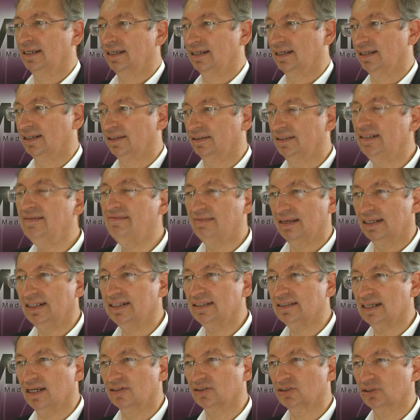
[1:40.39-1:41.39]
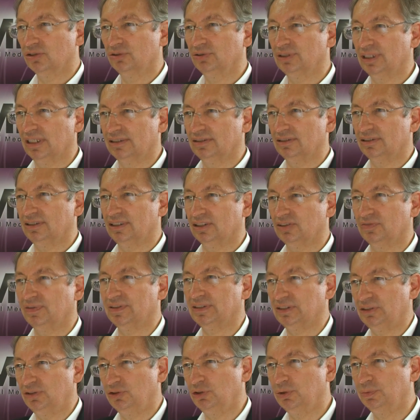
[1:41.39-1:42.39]
äh, Ethernet-Anschluss, also das,
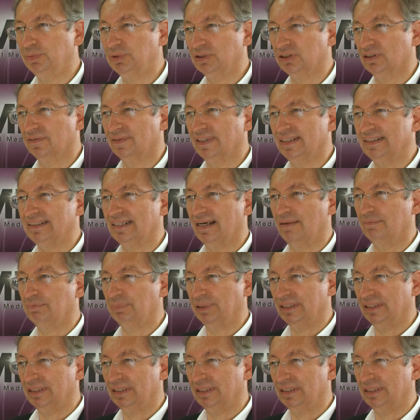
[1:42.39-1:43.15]
was Sie typischerweise am